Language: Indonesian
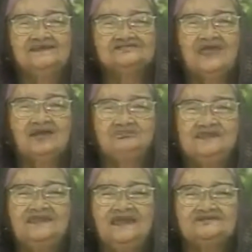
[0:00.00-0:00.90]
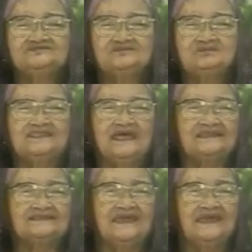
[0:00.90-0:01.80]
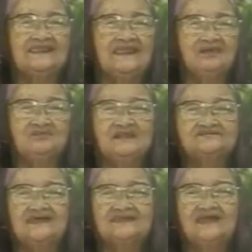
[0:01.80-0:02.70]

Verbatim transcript: Tapi yang sebenarnya nama saya